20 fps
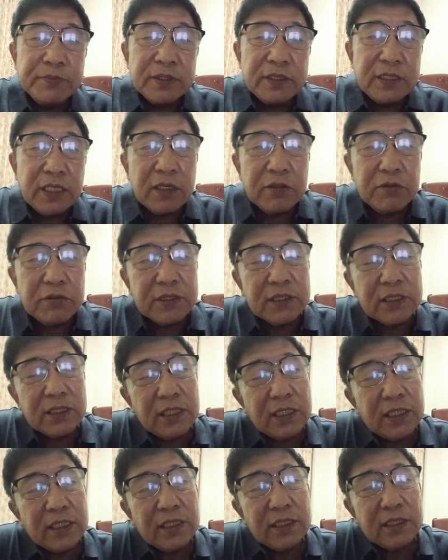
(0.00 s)
姜昆这个
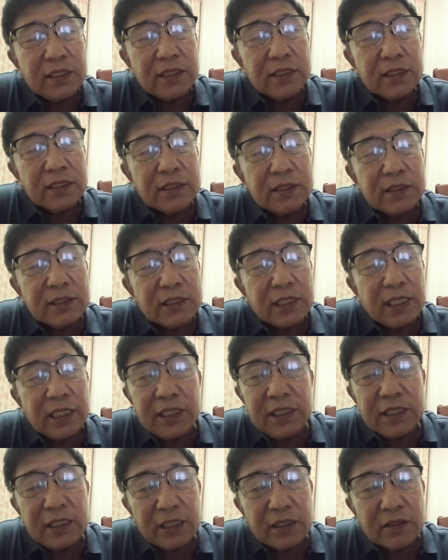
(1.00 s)
人给
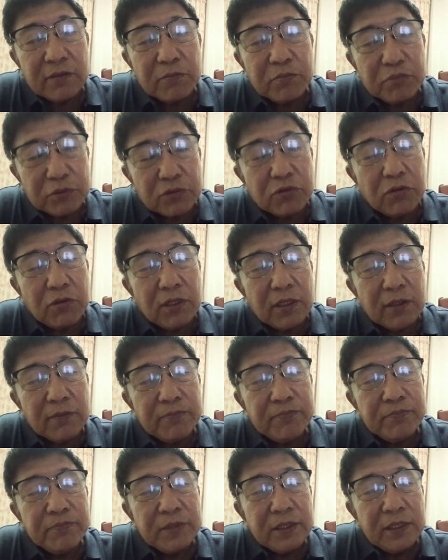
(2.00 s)
人印象不错，
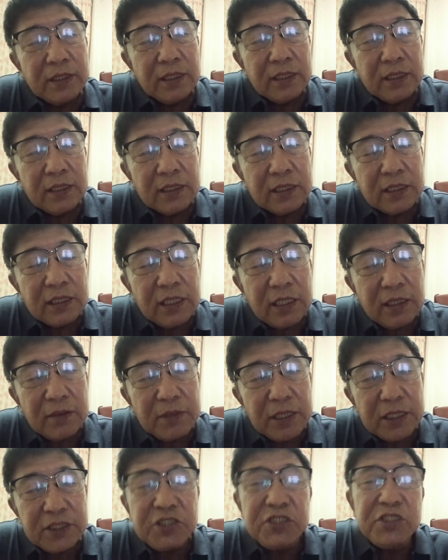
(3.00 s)
特
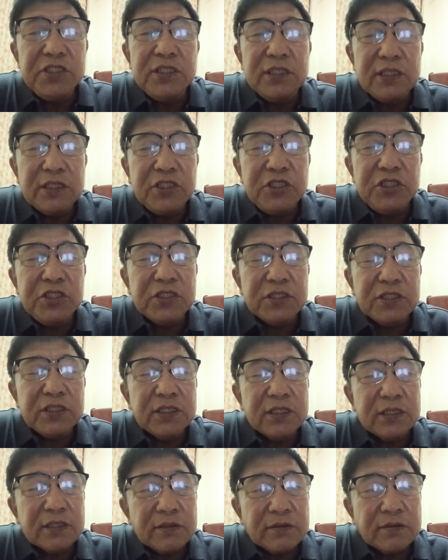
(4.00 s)
别机机
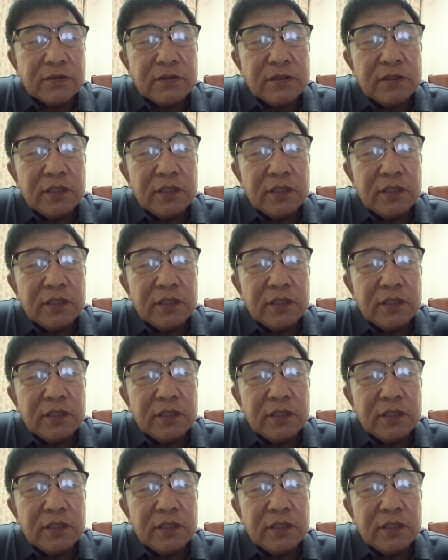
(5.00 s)
智。